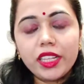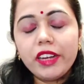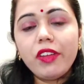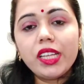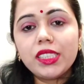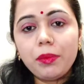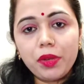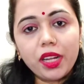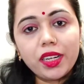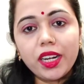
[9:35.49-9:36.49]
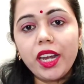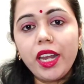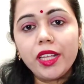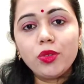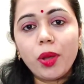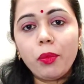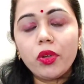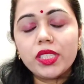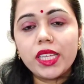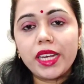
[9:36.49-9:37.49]
अदरवाइज आप ना करें नहीं तो
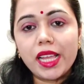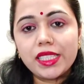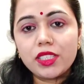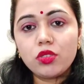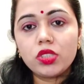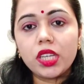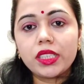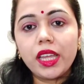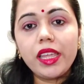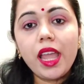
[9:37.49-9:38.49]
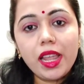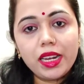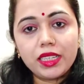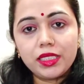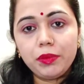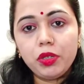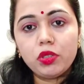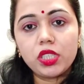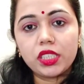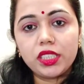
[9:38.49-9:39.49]
आपको इससे रैसेज हो सकते हैं या एलर्जी भी
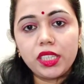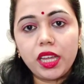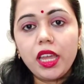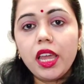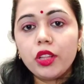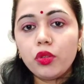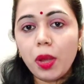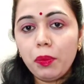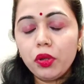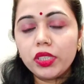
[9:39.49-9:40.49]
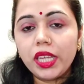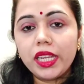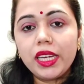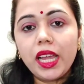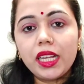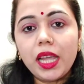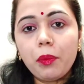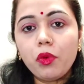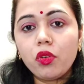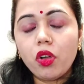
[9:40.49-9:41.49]
हो सकती है तो आप लोग देख लिया कि
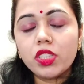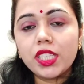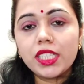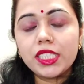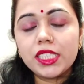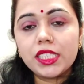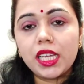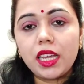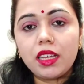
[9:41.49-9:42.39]
आपको कौन सा चीज़